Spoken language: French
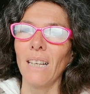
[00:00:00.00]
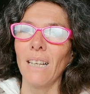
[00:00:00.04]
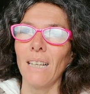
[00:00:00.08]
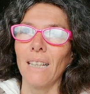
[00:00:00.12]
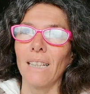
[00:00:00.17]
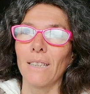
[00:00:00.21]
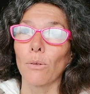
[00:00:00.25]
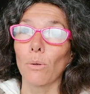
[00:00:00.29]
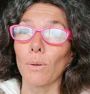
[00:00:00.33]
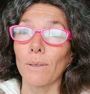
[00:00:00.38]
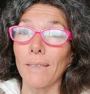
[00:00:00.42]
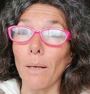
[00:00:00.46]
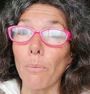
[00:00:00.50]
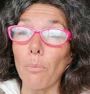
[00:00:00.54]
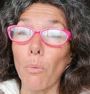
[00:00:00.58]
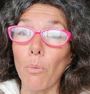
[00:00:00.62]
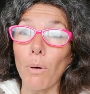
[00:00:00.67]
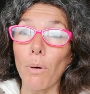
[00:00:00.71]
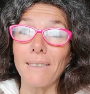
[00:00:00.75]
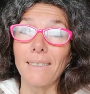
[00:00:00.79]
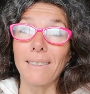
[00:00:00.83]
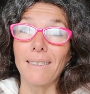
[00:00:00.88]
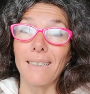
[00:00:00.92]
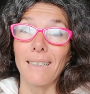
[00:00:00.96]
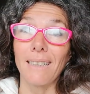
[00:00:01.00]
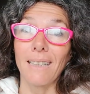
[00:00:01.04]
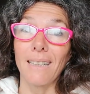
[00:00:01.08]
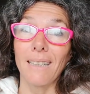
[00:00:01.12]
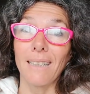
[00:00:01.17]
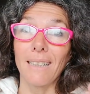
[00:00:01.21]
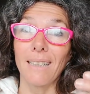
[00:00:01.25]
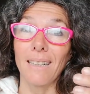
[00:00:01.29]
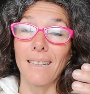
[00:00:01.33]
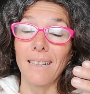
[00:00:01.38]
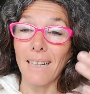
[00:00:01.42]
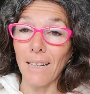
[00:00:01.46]
donc ça pour moi
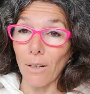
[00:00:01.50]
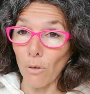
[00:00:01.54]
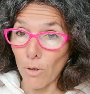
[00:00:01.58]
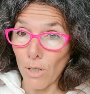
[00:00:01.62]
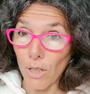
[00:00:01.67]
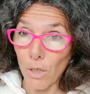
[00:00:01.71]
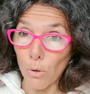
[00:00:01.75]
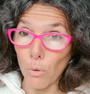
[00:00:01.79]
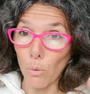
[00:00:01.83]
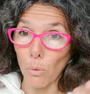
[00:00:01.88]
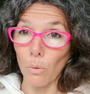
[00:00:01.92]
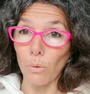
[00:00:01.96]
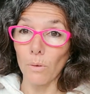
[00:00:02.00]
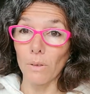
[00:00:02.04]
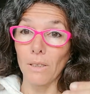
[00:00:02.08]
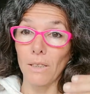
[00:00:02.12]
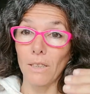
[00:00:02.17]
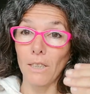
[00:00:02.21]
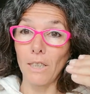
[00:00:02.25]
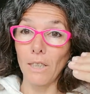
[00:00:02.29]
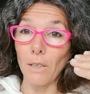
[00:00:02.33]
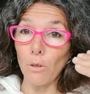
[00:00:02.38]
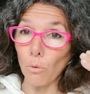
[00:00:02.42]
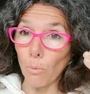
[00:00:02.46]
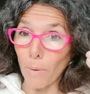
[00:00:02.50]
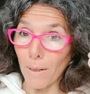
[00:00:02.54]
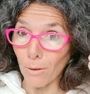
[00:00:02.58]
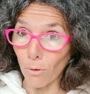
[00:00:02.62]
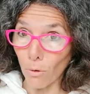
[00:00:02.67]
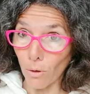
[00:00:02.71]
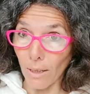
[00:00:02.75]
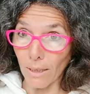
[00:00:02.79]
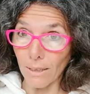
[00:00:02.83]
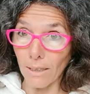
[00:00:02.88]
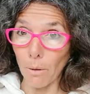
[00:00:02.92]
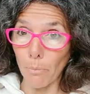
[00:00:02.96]
c'est les religions qui nous mettent
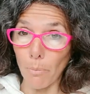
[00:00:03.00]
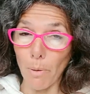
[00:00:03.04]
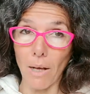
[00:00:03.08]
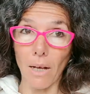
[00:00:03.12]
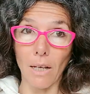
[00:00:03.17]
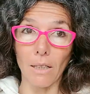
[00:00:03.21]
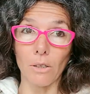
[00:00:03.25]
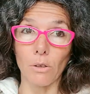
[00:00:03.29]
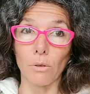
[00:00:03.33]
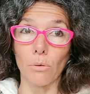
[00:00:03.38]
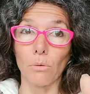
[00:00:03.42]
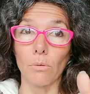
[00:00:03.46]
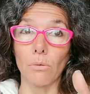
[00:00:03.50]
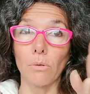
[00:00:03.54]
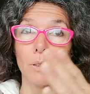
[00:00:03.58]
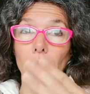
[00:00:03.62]
dans la séparation.